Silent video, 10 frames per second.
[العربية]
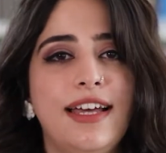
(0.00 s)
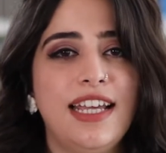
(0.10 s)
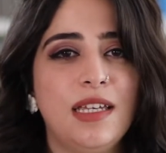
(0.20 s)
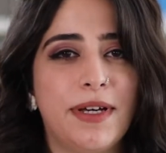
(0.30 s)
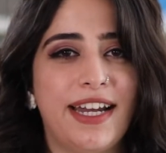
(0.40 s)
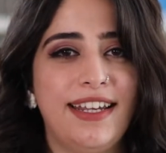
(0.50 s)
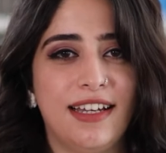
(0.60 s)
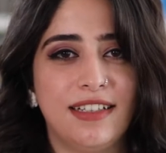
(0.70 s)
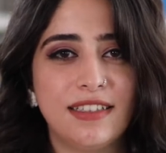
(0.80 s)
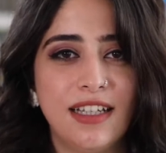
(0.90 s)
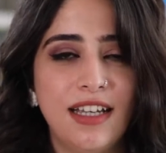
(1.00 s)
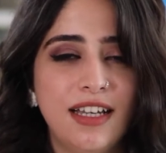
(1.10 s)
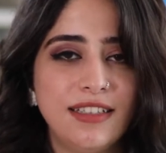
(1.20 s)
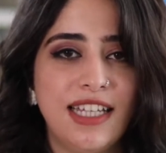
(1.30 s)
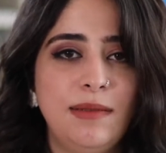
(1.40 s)
أنا هبة ريان
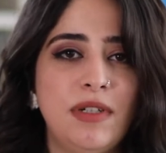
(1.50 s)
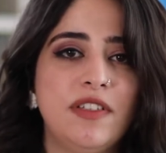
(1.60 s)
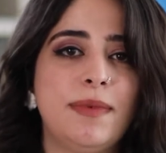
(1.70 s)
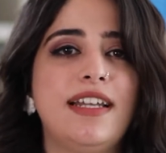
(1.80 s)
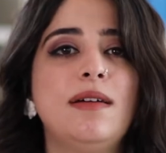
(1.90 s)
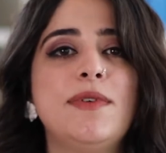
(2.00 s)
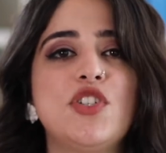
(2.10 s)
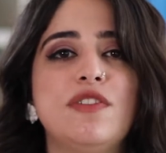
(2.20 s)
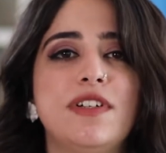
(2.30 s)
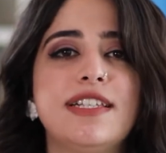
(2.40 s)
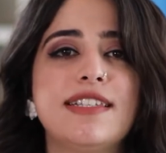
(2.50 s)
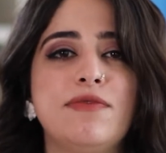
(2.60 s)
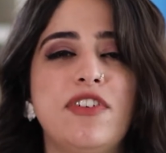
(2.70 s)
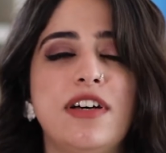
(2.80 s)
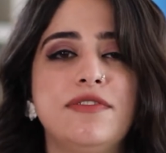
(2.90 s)
طالبة في برنامج
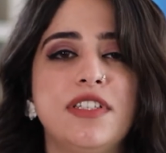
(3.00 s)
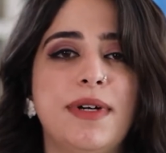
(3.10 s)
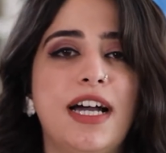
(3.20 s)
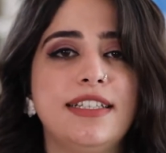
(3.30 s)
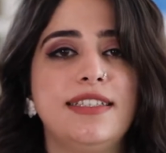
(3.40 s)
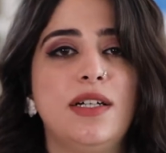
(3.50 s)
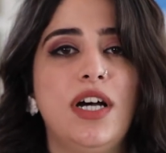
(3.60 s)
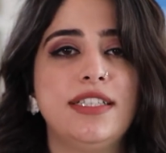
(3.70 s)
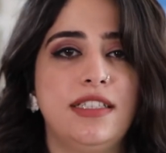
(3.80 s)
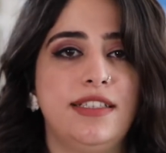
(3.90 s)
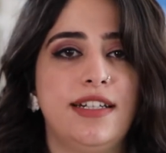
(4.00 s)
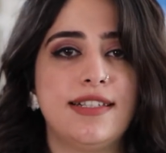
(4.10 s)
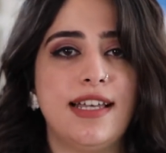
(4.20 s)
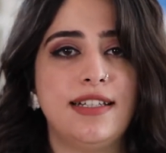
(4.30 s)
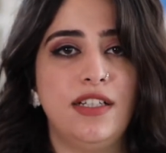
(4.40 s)
الفلسفة في معهد الدوحة
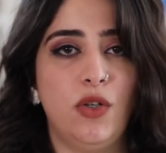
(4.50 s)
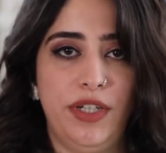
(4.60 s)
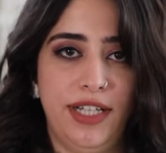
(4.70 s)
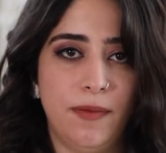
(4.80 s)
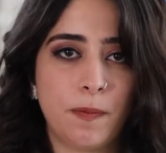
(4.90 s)
للدراسات العليا